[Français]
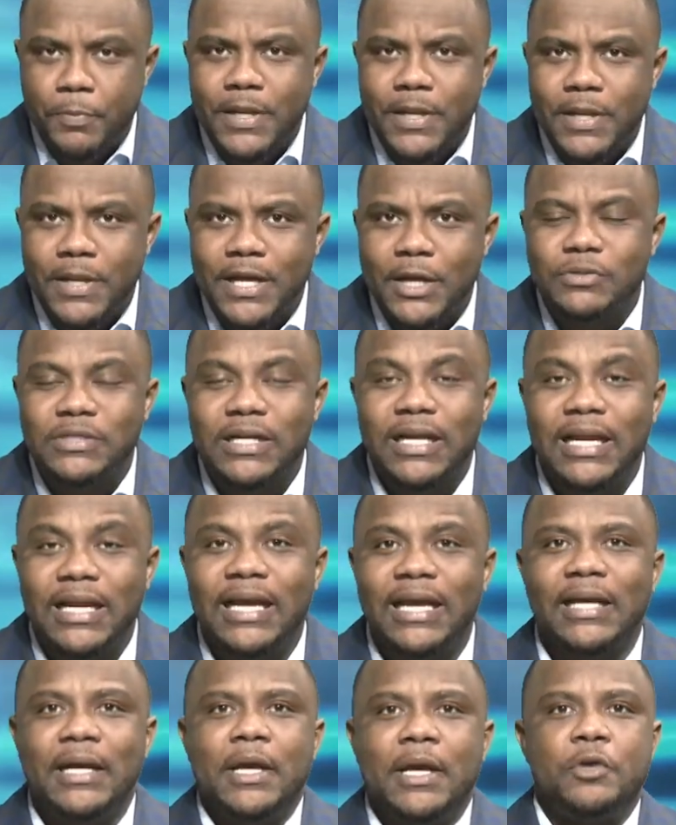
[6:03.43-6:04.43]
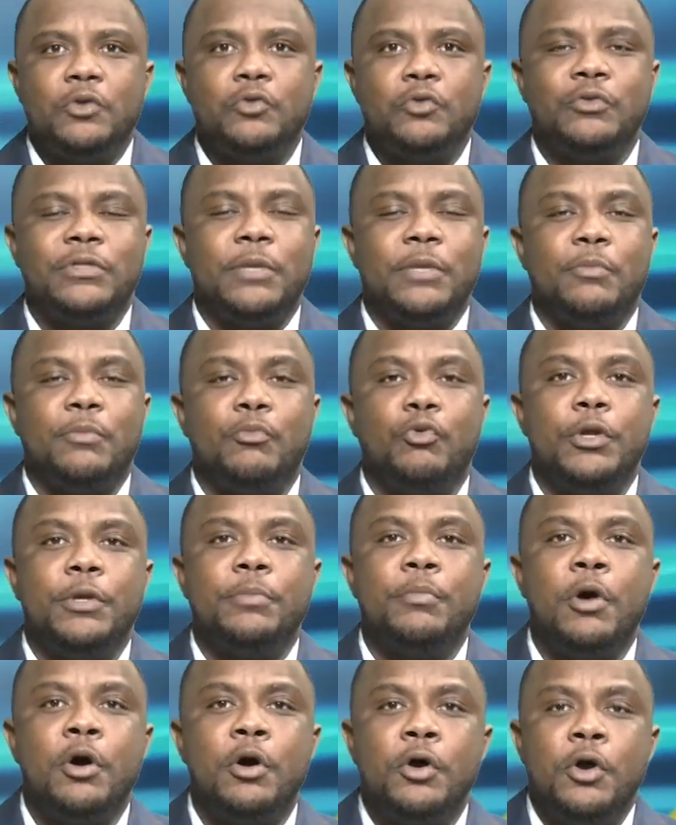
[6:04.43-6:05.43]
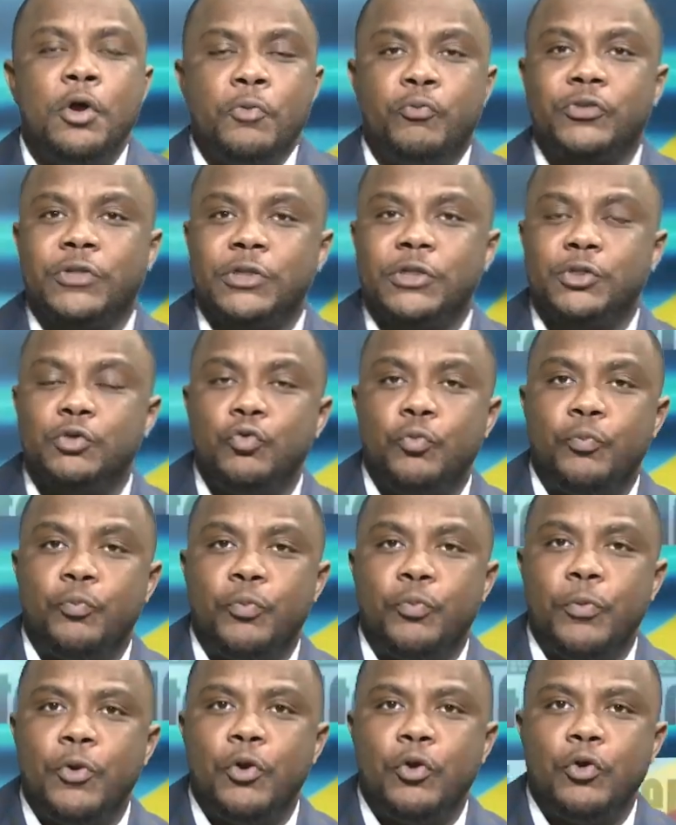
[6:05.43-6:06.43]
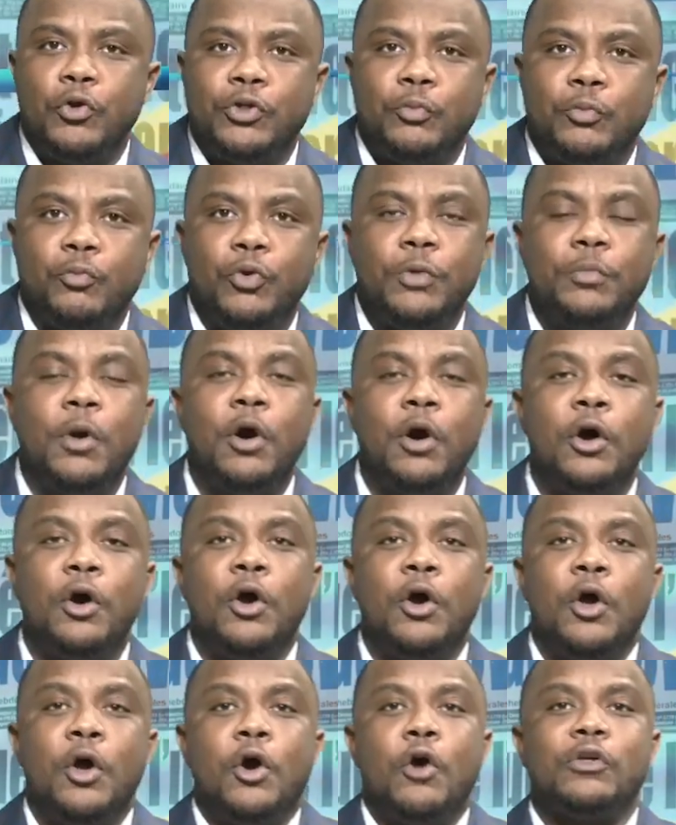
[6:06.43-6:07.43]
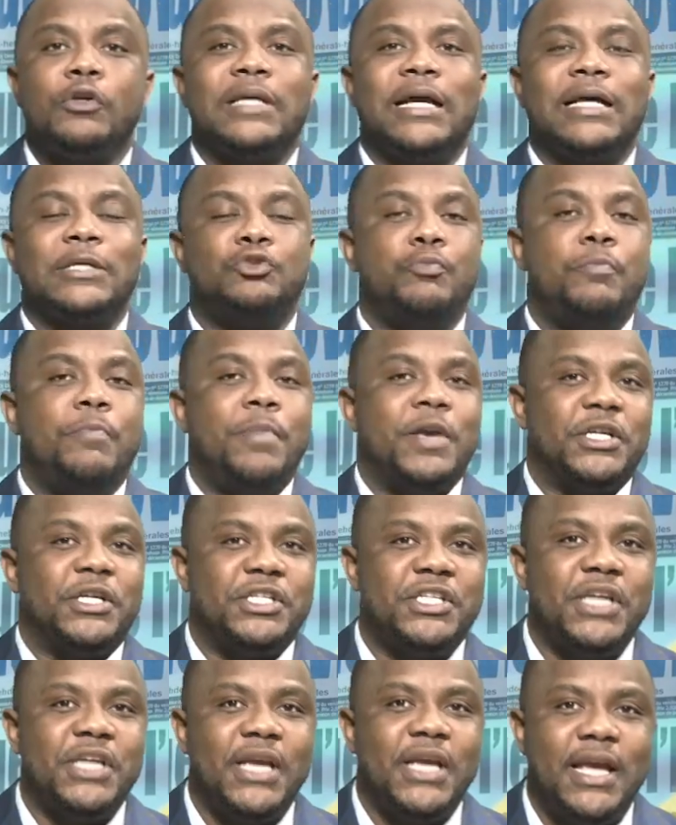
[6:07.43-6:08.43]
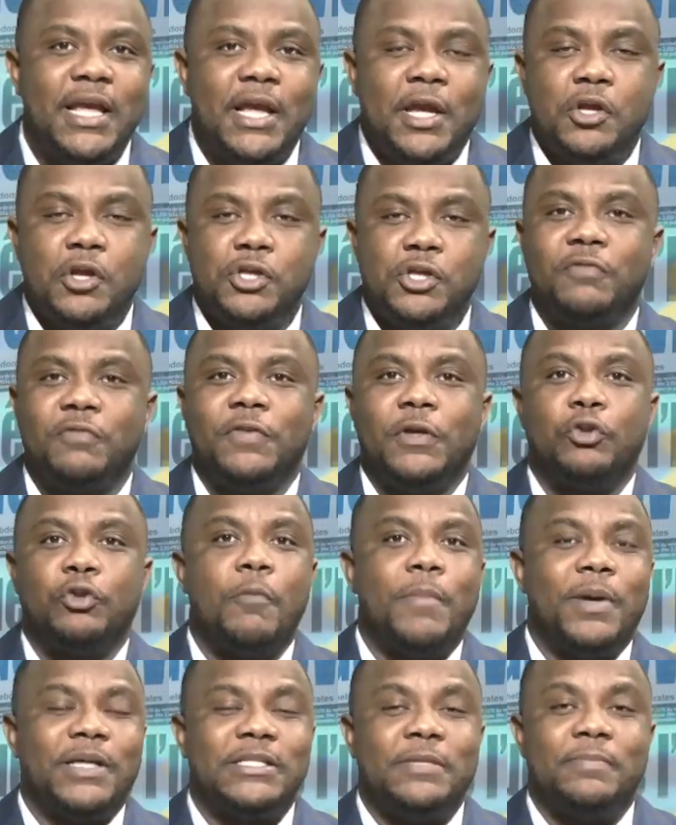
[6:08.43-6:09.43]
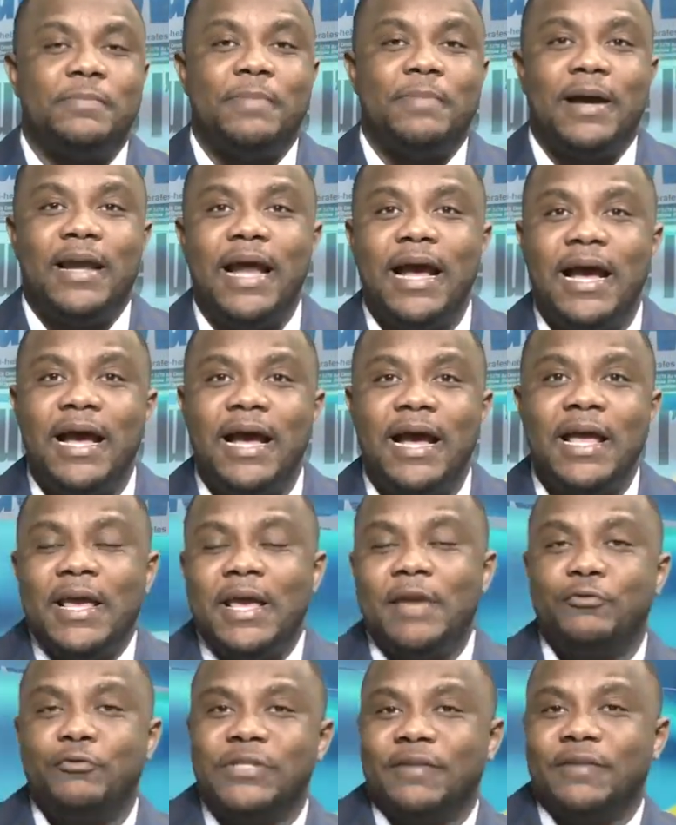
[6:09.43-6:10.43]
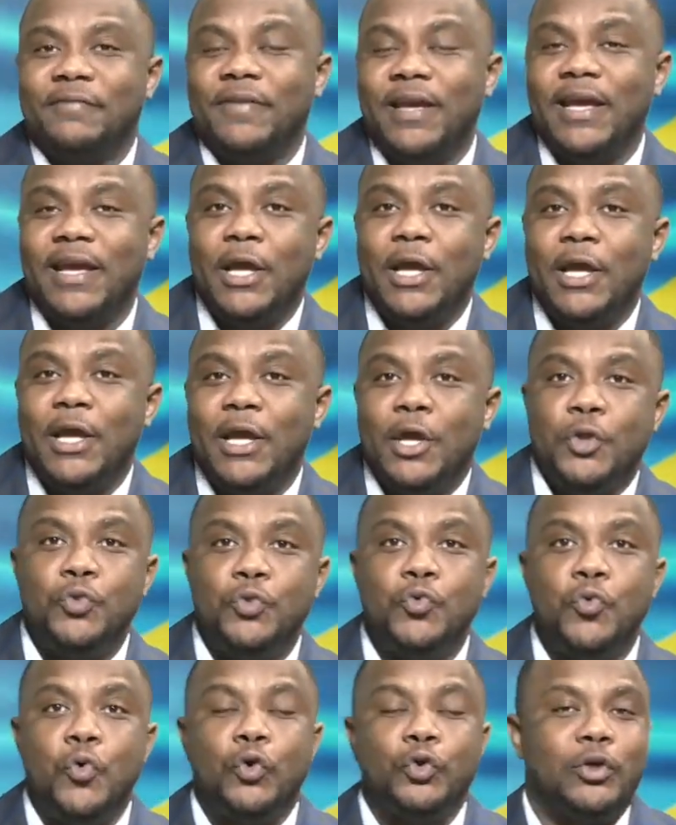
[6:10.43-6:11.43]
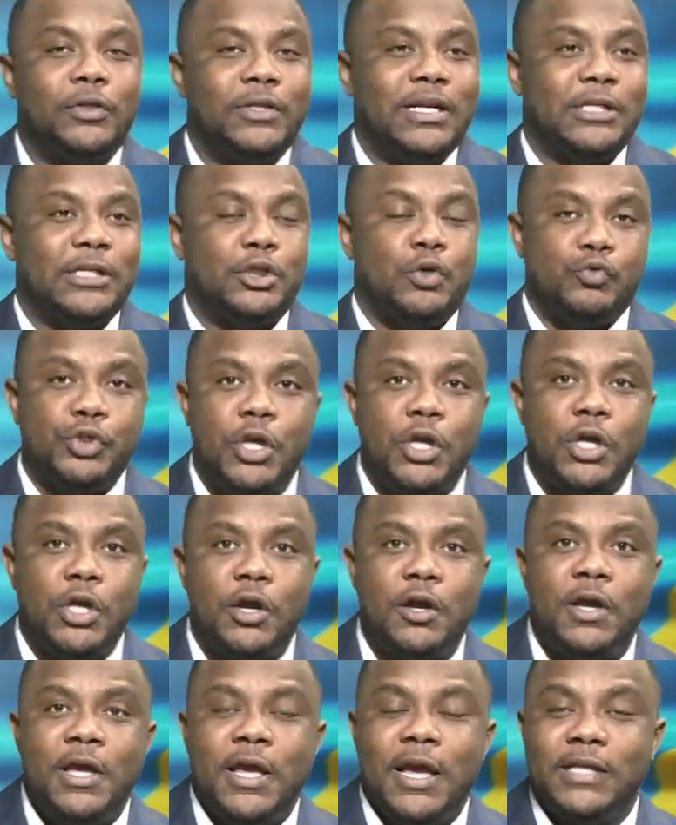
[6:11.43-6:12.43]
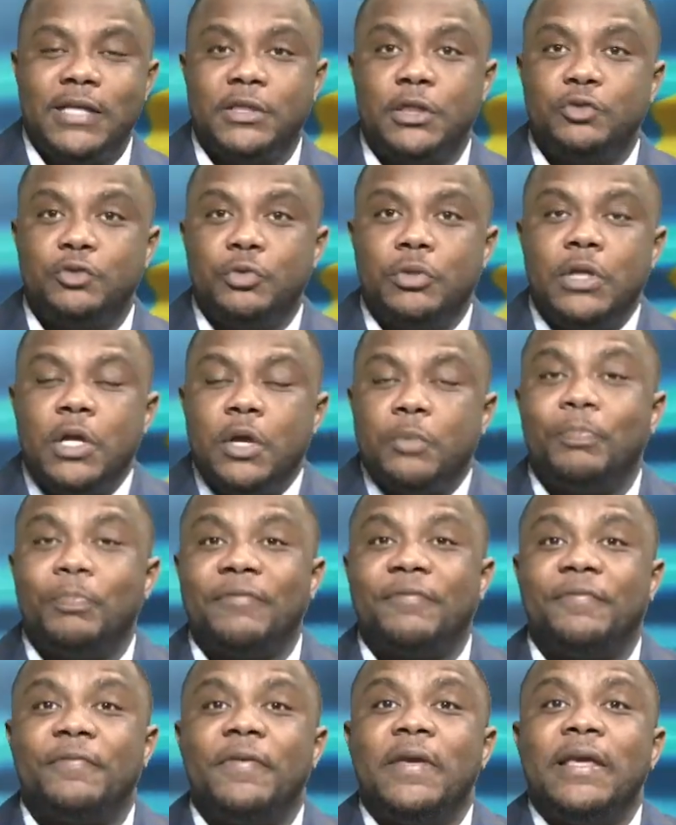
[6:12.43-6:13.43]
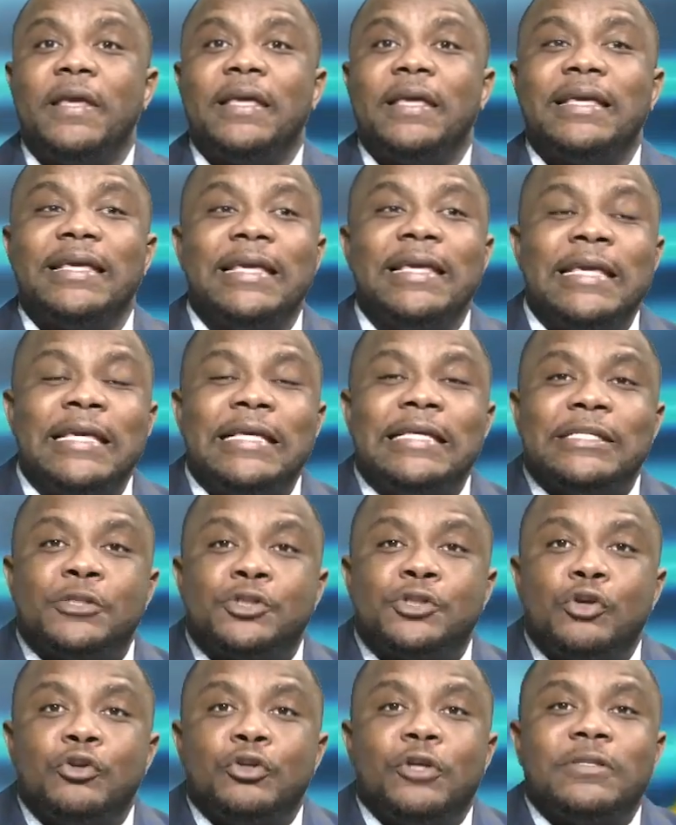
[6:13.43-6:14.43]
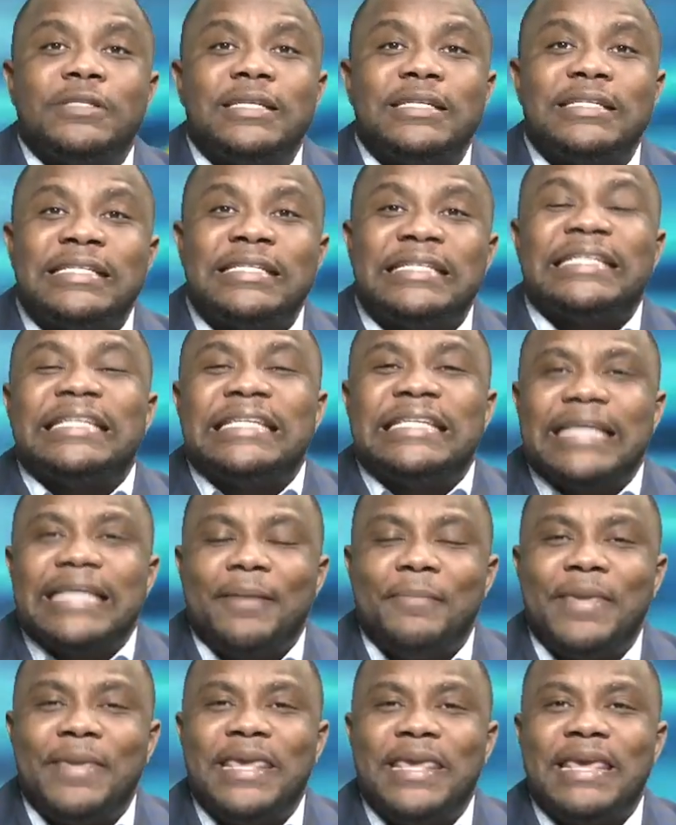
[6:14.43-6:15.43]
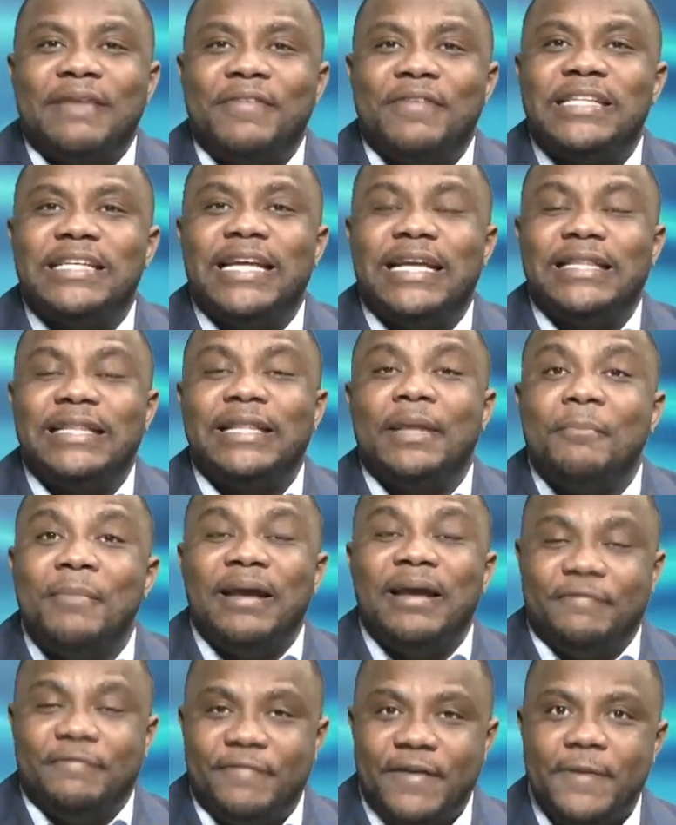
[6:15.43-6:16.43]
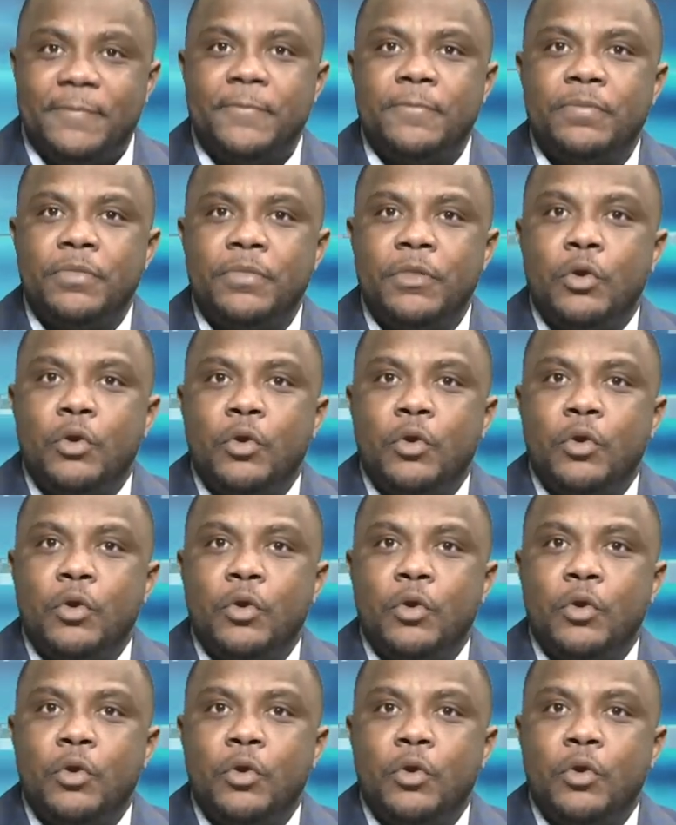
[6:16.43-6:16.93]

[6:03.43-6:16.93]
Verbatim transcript: publier nos salaires, nos émoluments, puisque si nous publions nos émoluments, on sera submergé, les gens viendront par-ci, par-là, et vous savez, nous, on donne de l'argent aux gens, ainsi de suite. Bref, ils sont dans un système qui avait déjà été mal fait,